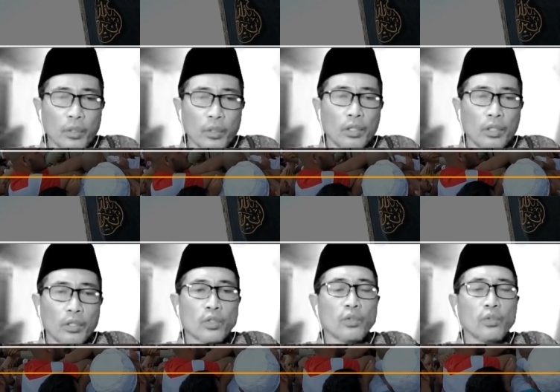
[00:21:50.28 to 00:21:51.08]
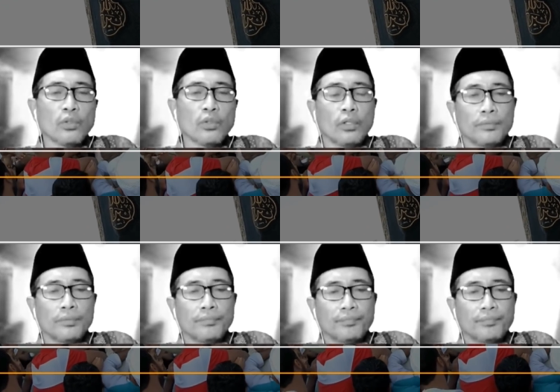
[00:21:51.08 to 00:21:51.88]
Muhammad sendiri
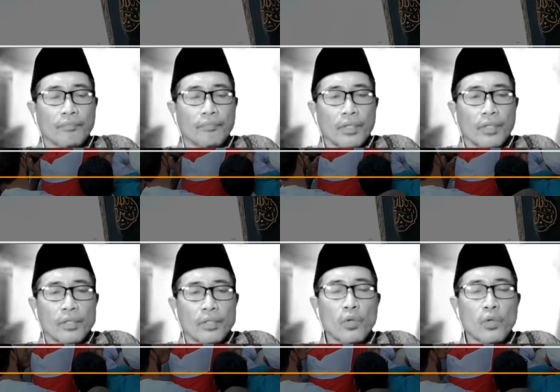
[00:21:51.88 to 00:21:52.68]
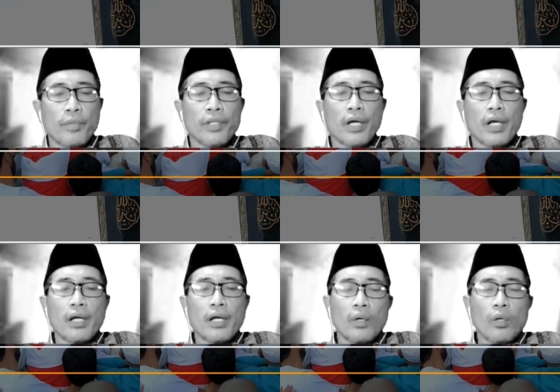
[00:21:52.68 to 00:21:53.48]
masih didoakan.
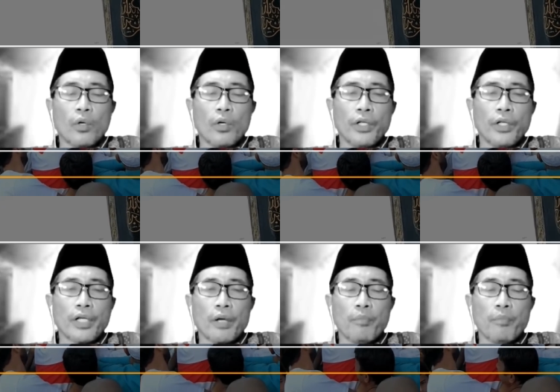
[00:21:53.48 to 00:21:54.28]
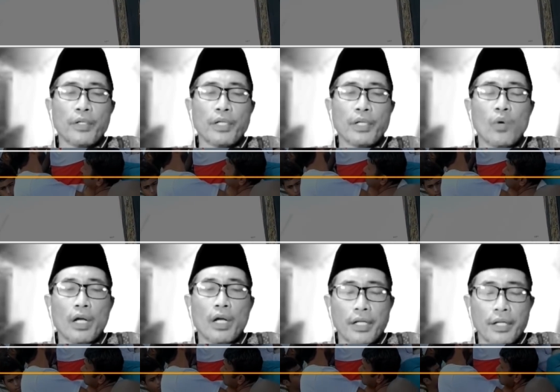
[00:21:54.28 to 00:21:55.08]
Allahumma sholli ala
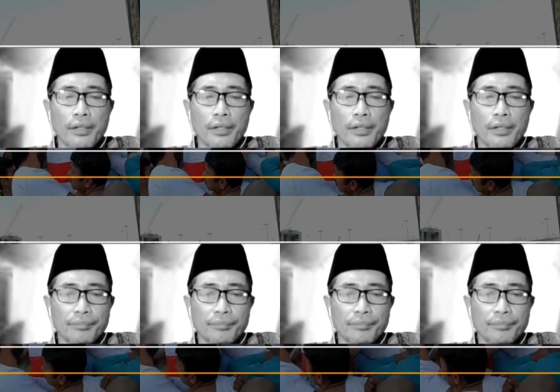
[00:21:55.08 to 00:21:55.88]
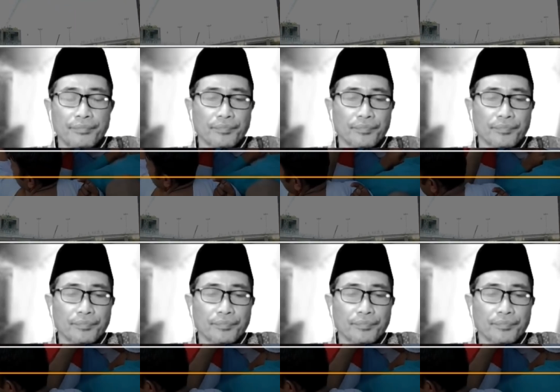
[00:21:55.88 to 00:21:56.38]
Muhammad wa ala alihi Muhammad.